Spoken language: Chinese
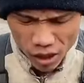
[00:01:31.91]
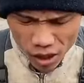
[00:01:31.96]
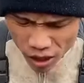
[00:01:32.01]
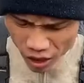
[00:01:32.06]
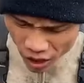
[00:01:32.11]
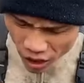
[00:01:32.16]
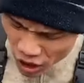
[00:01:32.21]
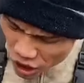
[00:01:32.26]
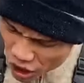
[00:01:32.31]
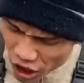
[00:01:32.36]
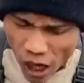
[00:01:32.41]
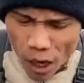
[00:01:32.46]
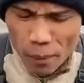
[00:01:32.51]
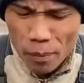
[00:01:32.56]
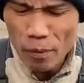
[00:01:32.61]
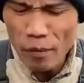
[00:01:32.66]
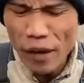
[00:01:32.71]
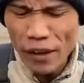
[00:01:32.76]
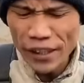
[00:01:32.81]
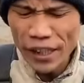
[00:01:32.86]
你只要不
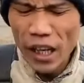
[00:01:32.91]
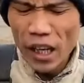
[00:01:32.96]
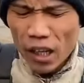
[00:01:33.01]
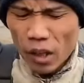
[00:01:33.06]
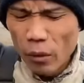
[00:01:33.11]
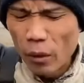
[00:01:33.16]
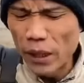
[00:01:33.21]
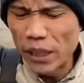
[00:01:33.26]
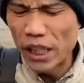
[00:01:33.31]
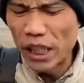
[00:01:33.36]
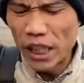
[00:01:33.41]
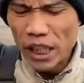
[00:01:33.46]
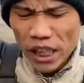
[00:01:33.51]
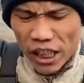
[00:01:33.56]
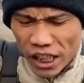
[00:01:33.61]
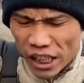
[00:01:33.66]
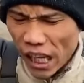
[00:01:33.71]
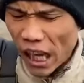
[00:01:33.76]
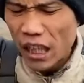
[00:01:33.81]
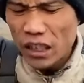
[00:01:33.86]
放盐跟味精，你
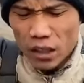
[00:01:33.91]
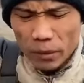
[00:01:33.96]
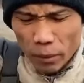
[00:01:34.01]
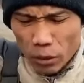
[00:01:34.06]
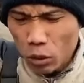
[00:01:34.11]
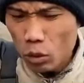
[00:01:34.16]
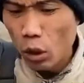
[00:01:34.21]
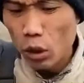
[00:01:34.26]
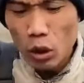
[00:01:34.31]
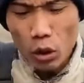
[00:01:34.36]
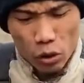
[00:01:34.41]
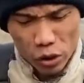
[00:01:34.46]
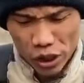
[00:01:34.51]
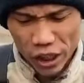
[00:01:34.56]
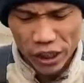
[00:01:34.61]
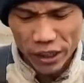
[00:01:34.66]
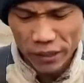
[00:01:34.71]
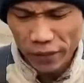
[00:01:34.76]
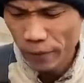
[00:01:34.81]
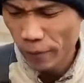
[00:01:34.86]
想怎么做都行，
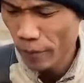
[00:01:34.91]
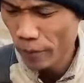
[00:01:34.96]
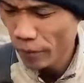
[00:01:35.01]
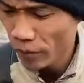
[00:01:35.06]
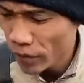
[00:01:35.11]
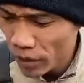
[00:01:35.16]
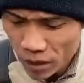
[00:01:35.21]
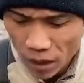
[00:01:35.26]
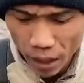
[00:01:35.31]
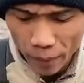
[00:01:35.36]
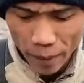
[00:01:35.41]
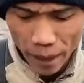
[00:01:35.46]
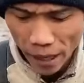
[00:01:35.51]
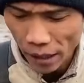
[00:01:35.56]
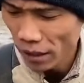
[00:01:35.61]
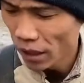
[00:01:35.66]
你知道吧？